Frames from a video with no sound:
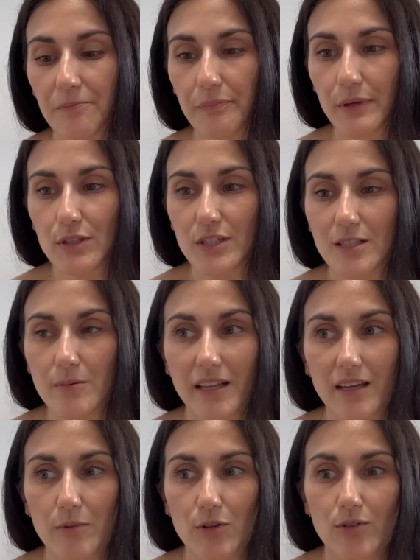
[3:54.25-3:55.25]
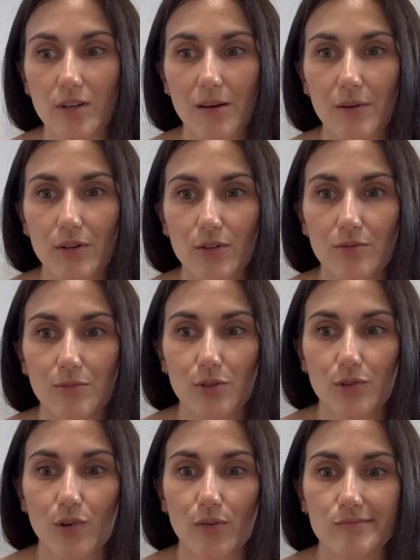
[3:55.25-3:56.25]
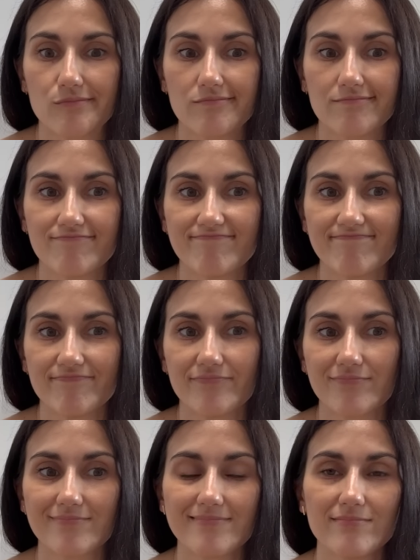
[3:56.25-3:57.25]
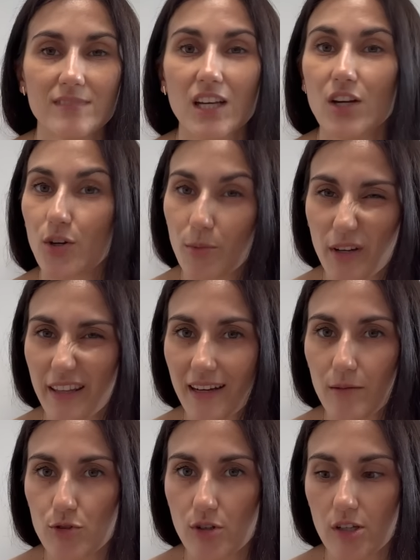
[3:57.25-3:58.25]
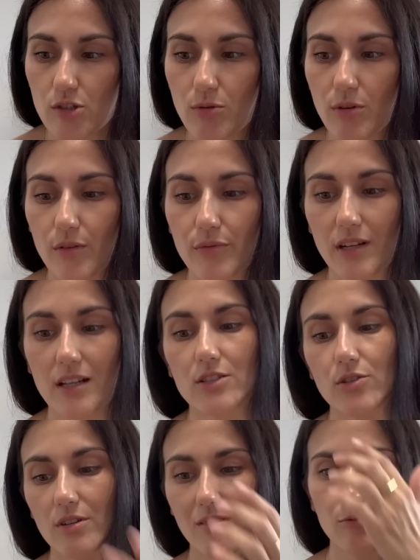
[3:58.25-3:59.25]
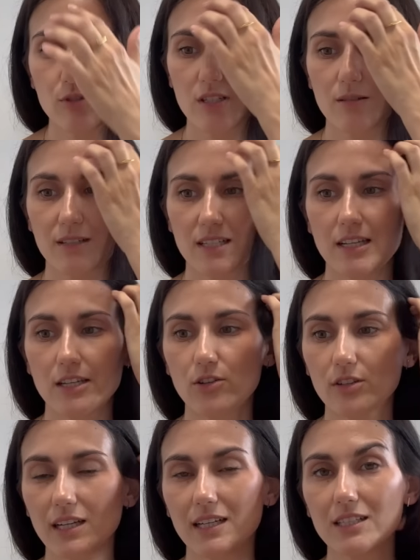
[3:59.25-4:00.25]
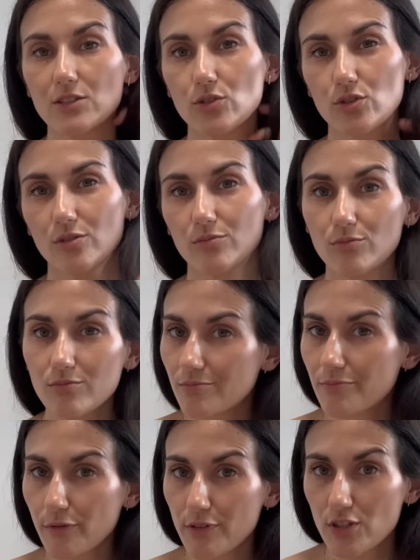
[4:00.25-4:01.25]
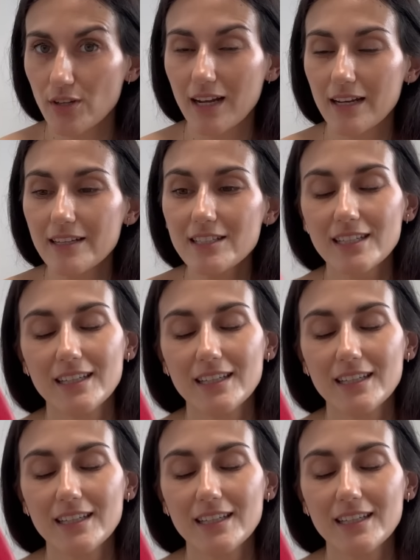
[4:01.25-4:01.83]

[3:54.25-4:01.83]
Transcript: Pero sí que es verdad que me noto el cabello como... Como que deja mucho residuo. Al final esto lleva muchísimas siliconas, no son profesionales.